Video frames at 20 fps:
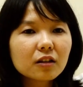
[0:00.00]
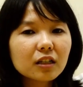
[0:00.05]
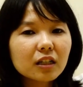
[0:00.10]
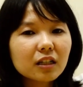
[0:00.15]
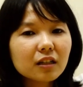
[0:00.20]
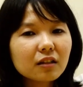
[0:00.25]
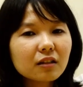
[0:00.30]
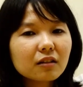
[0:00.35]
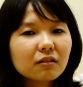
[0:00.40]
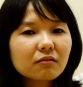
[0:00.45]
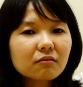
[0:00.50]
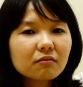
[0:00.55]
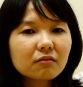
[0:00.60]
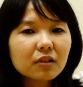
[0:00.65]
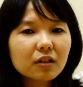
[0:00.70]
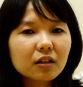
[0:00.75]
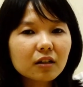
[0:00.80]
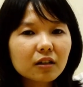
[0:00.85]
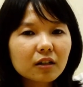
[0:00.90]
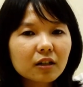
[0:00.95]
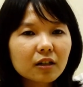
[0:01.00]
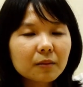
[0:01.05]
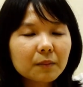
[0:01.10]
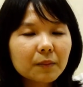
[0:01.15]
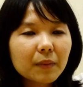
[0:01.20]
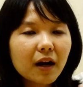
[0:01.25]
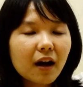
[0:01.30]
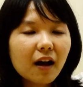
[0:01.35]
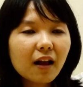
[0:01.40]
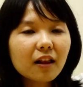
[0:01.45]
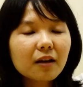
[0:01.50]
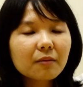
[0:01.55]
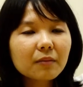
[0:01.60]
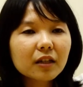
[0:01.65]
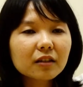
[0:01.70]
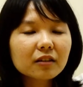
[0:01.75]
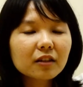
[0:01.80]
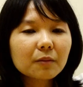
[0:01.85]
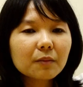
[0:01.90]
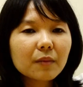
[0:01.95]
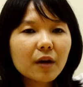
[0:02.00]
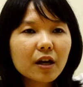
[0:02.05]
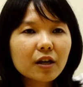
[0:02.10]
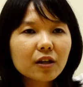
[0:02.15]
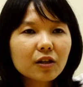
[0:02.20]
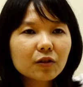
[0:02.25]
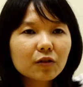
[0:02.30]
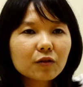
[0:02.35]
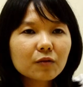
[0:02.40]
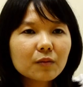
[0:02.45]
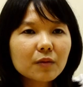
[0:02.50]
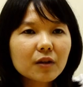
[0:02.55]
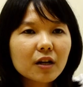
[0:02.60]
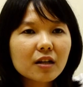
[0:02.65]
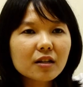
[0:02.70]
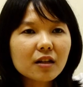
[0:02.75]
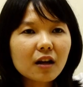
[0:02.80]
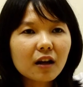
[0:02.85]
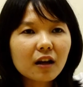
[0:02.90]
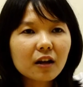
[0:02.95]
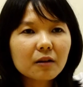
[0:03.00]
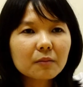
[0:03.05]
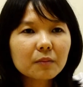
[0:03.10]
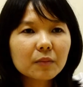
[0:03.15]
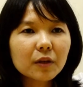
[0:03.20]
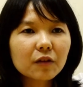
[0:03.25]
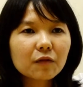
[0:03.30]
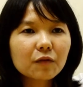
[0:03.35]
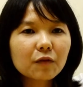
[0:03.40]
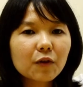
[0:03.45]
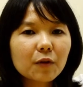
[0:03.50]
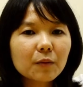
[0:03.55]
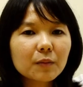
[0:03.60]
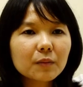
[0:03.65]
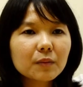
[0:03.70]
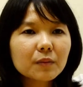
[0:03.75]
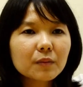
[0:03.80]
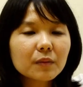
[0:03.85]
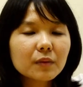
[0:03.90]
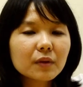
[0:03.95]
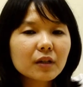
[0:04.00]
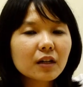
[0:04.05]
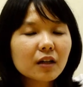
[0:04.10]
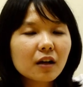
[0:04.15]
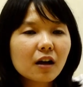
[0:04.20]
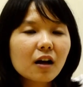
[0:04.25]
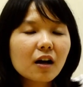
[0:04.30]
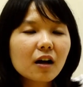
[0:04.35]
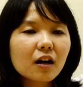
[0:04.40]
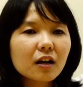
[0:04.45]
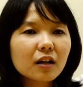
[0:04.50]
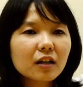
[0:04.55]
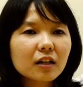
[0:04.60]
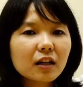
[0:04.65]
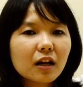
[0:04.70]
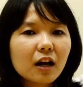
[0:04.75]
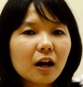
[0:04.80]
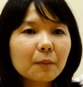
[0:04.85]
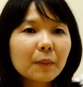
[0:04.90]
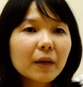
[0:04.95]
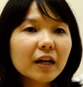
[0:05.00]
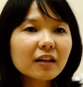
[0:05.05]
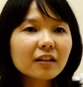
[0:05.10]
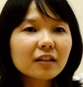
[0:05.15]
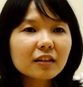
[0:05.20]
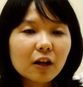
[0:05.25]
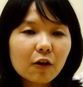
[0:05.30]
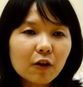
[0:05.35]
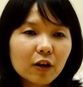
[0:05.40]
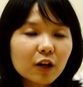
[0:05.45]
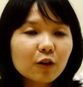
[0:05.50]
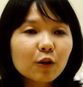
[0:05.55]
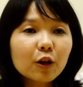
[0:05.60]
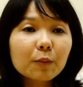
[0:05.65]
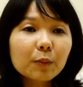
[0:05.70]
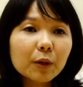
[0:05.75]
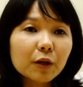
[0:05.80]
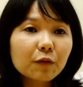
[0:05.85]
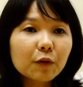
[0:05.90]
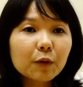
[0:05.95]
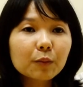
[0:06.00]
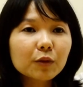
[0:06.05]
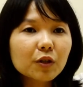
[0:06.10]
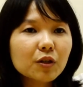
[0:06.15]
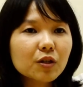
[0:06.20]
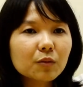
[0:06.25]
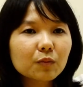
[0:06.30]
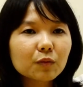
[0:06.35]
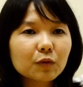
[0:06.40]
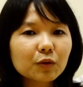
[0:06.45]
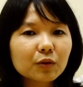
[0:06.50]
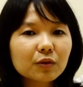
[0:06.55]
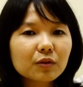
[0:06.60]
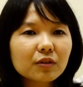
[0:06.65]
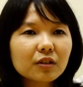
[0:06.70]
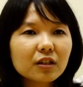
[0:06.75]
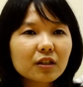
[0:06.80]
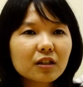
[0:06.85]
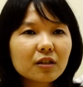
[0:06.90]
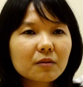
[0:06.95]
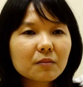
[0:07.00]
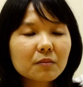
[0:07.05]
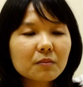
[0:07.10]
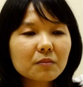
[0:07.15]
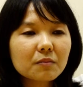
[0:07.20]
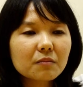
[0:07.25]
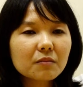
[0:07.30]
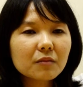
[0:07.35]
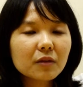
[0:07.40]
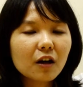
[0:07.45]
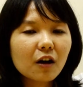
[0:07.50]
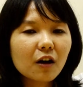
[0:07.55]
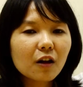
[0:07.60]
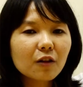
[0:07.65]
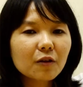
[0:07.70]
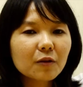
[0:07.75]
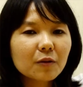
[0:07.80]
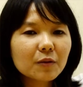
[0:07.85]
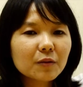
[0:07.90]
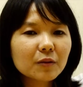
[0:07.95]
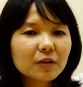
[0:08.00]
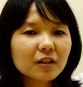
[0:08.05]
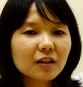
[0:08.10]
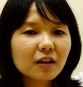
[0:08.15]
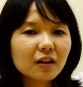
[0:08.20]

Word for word: ingin uh, pengalaman terbaik itu berdasarkan platform apa yang ditawarkan oleh platform tersebut. Jadi kalau